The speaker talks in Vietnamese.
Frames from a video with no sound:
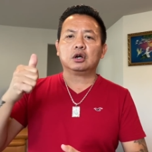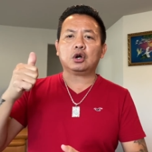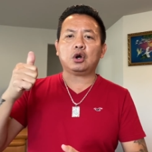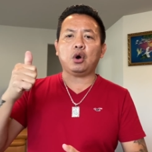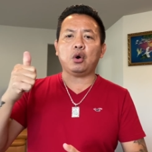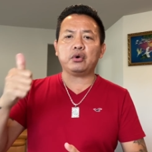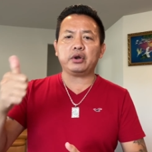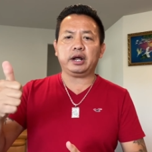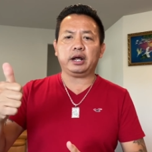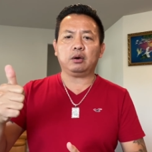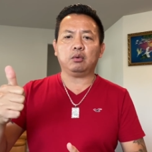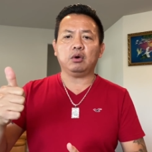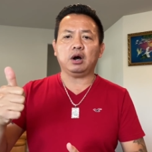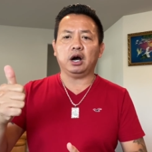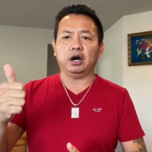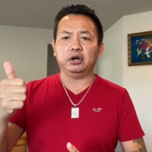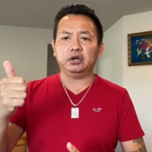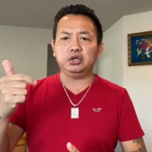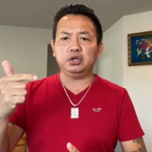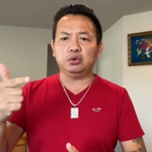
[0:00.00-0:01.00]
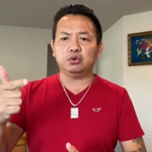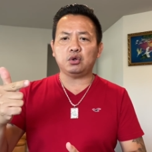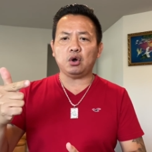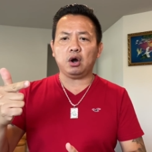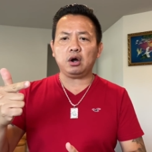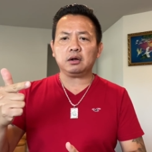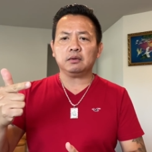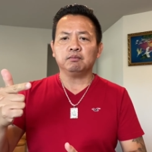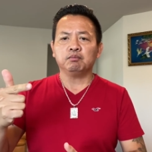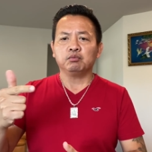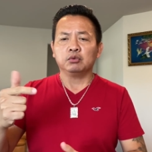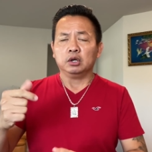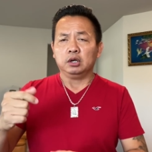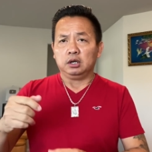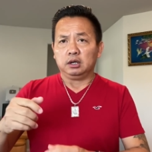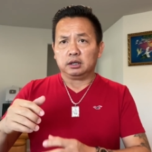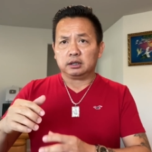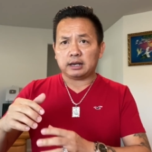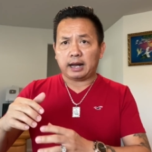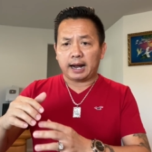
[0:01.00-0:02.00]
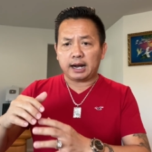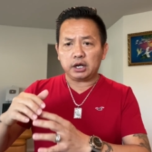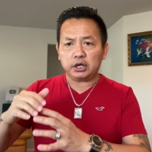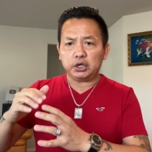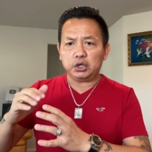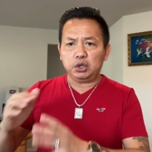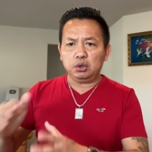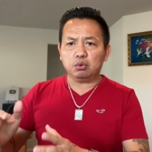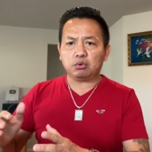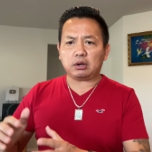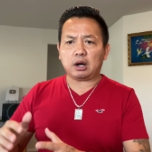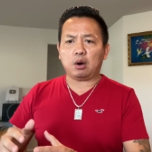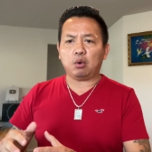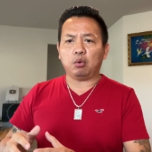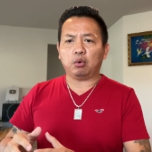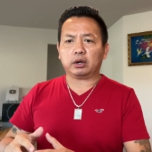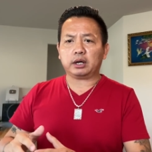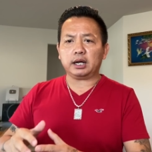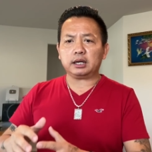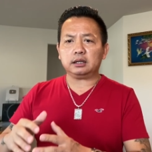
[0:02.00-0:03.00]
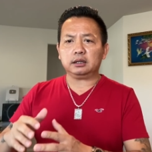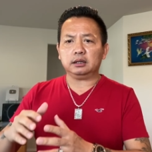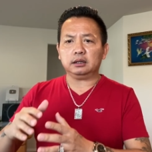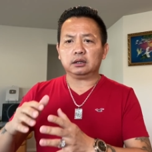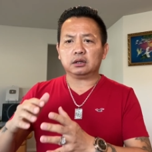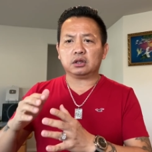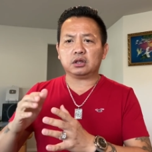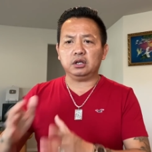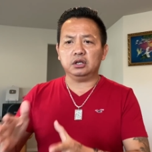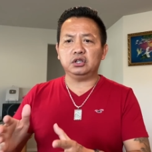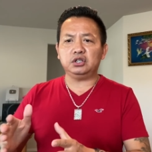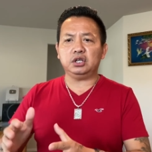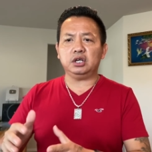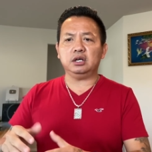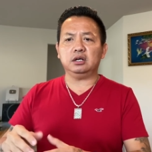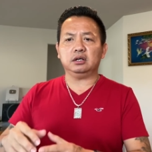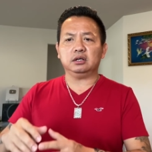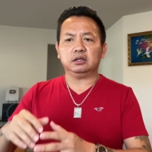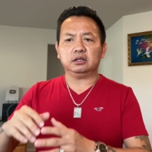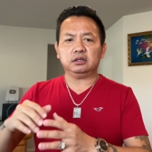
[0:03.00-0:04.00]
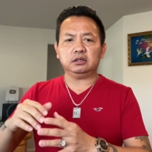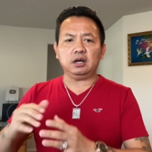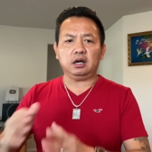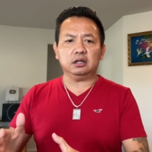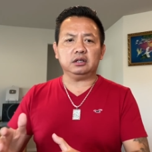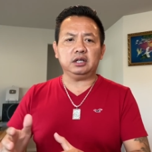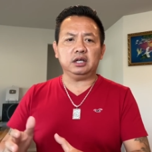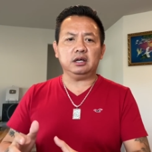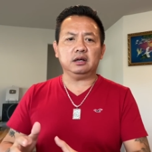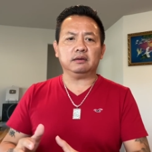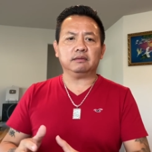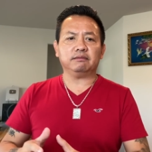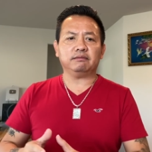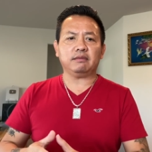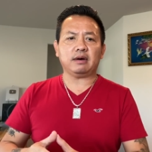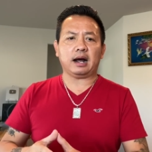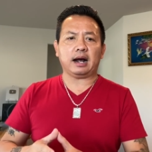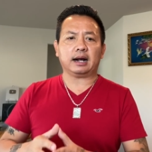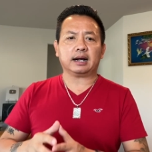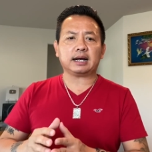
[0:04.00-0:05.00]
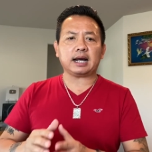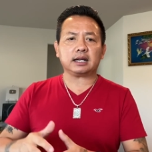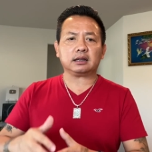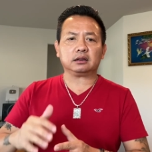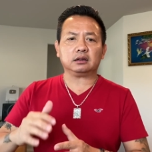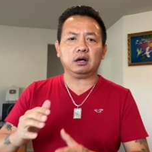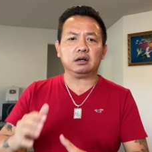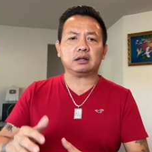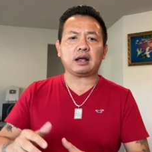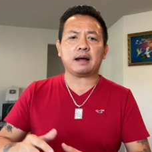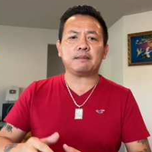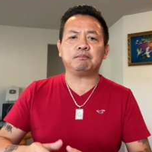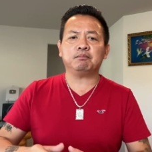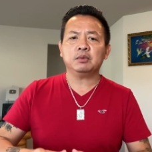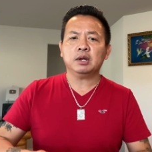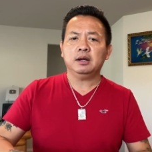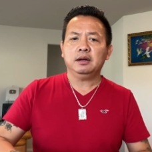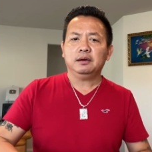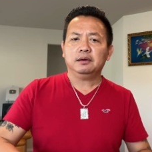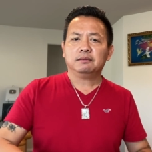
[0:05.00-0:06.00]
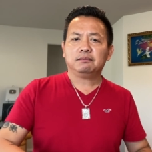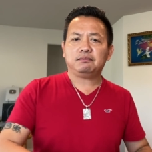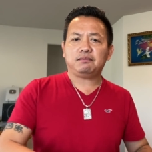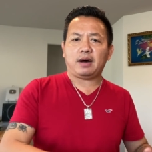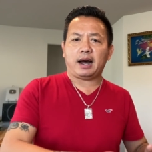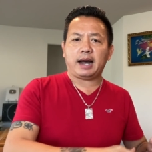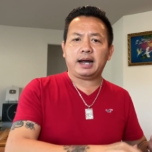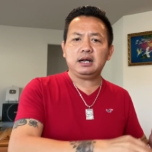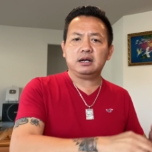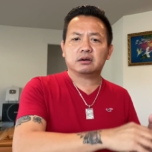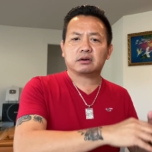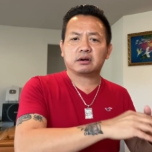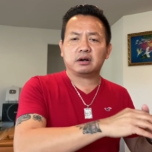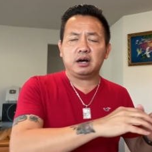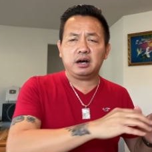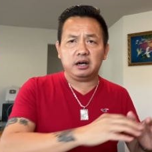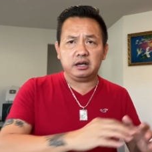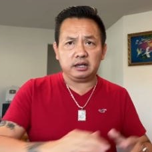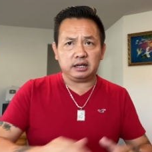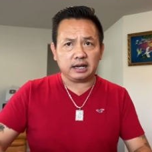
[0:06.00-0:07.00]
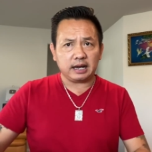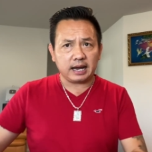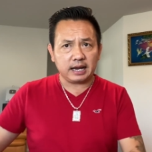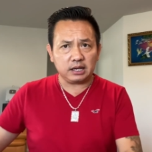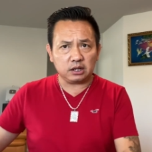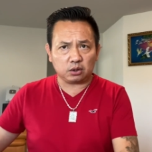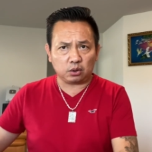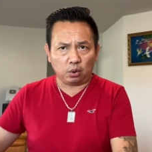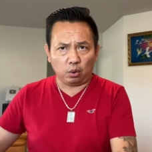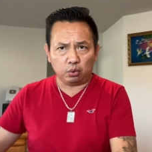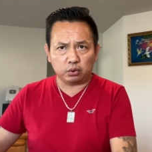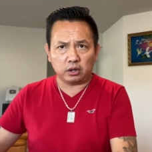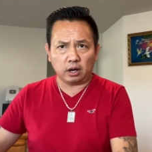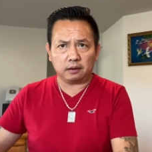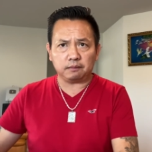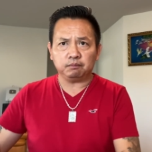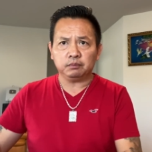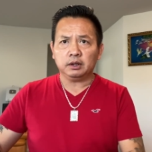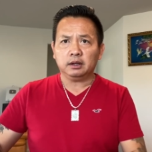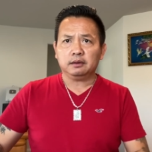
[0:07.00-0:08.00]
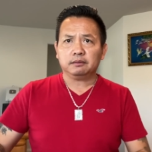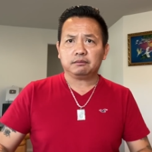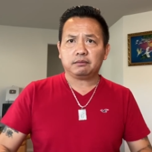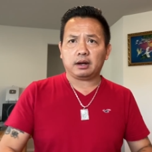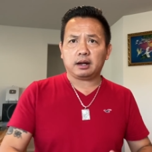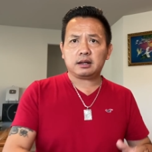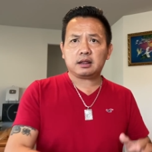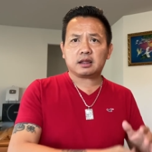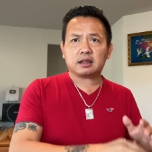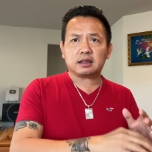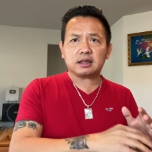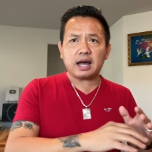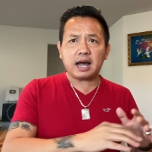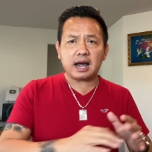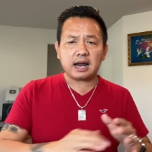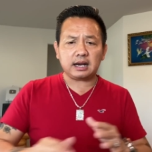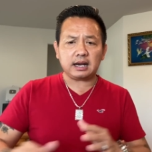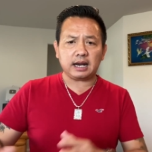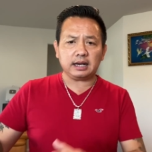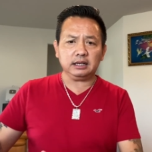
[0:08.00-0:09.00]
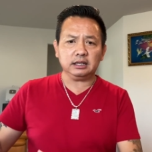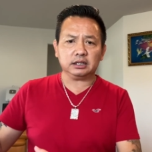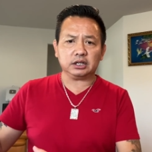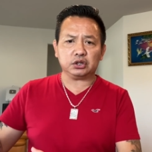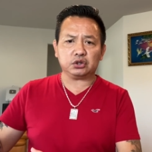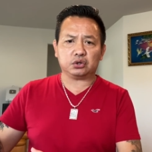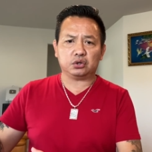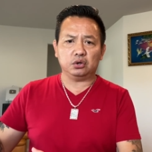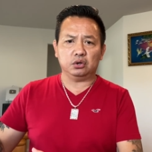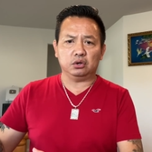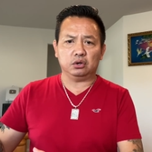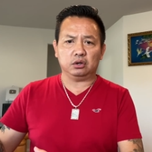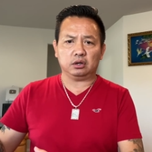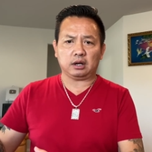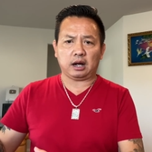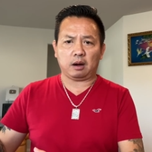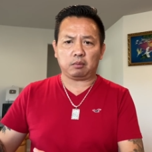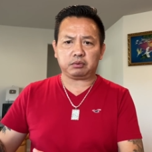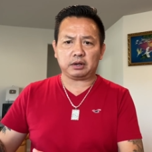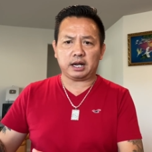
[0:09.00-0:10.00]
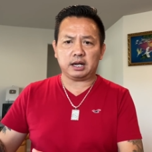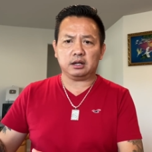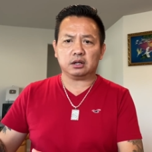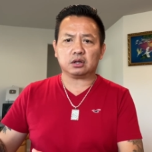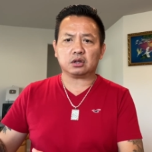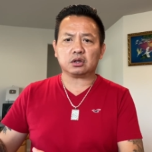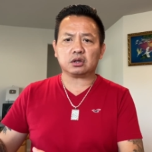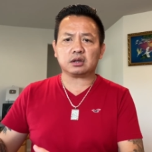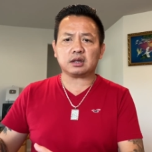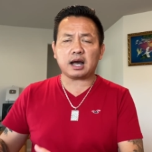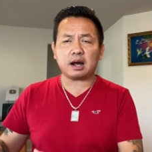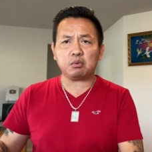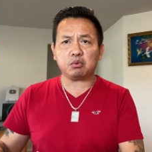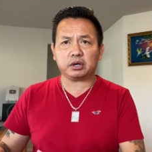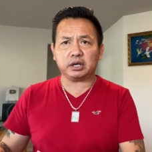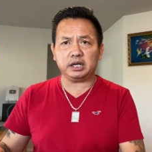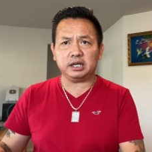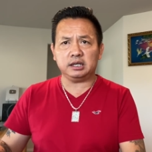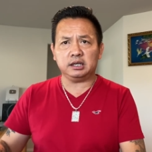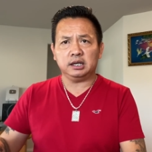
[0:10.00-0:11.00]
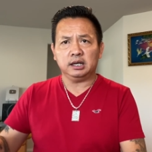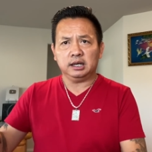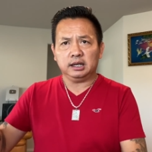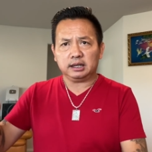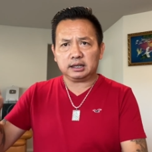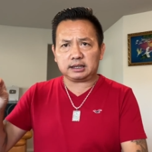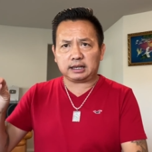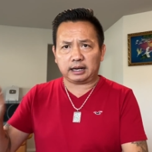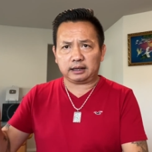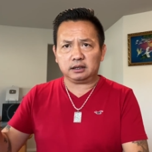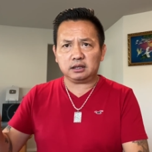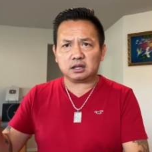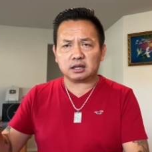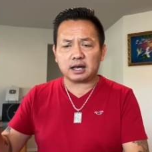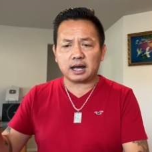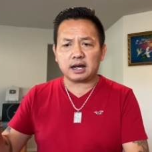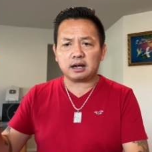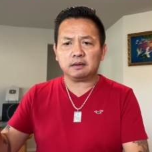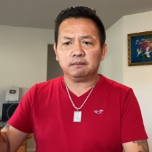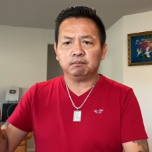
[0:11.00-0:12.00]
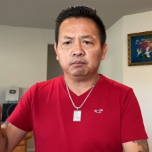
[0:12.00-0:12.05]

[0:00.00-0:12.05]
Cornell ở New York đã yêu cầu các sinh viên, nhân viên và khách tới thăm phải rời ngay khu vực, phải xa lánh cái trường học này sau khi cảnh sát